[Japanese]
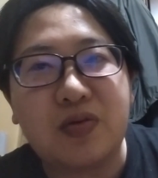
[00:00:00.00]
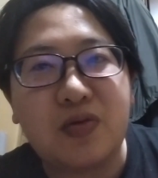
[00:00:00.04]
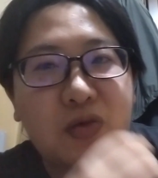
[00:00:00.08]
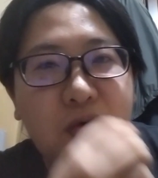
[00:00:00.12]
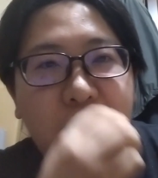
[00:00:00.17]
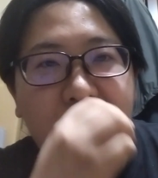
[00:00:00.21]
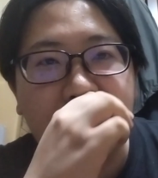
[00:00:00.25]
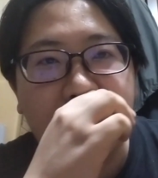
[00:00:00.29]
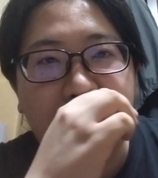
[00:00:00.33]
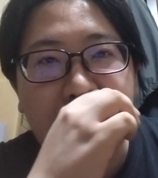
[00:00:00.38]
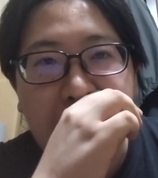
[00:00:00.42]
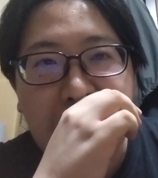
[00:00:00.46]
も、
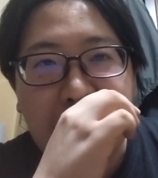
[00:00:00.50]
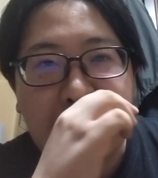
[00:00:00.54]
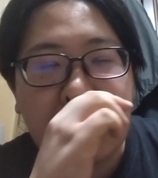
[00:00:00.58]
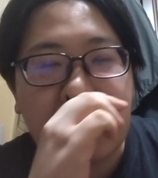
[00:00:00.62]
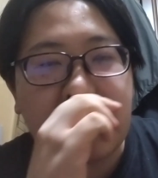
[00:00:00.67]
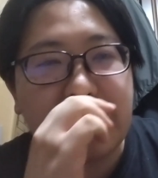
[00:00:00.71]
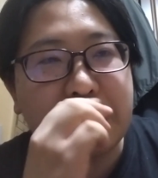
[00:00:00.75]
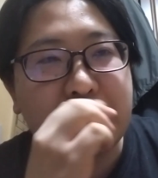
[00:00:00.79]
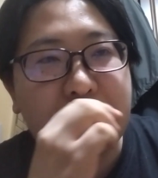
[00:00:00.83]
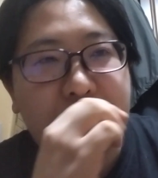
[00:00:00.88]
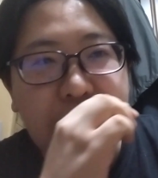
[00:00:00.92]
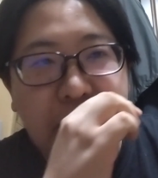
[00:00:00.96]

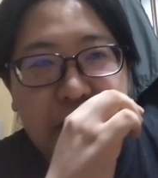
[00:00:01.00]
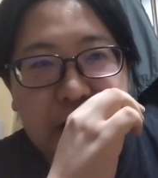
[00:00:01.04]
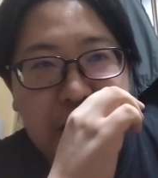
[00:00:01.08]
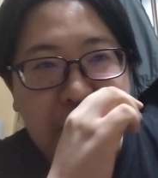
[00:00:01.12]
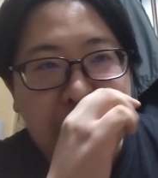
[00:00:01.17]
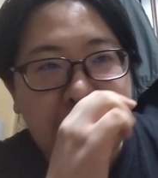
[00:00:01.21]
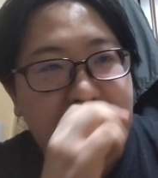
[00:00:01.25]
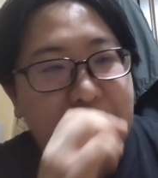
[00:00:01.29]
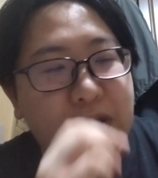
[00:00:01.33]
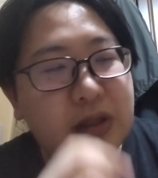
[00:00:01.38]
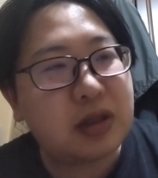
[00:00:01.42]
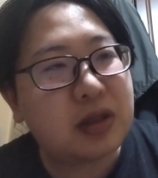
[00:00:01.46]
まあ、最
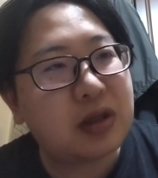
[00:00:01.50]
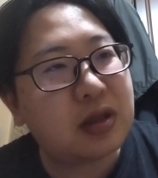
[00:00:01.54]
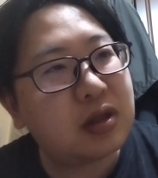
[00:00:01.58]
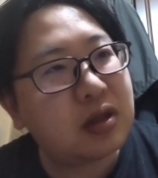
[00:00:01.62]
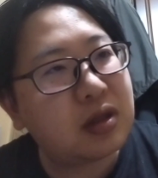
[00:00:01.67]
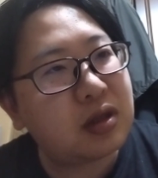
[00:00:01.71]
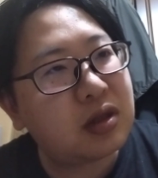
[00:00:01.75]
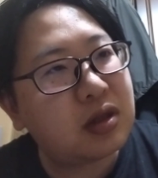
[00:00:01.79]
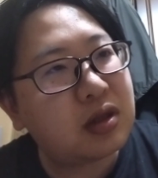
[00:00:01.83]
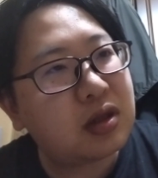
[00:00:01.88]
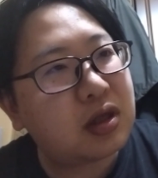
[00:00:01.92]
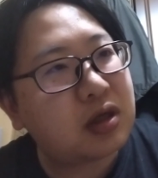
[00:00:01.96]
近、
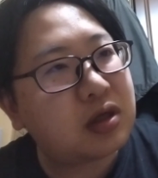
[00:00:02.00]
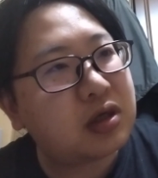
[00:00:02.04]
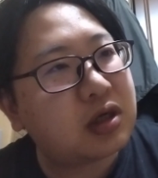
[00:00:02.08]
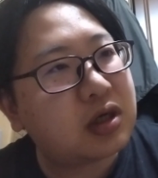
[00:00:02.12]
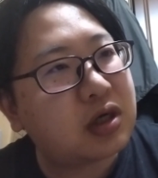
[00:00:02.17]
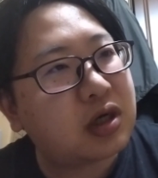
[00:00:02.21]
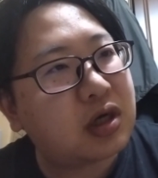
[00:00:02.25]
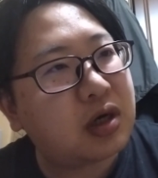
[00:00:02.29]
確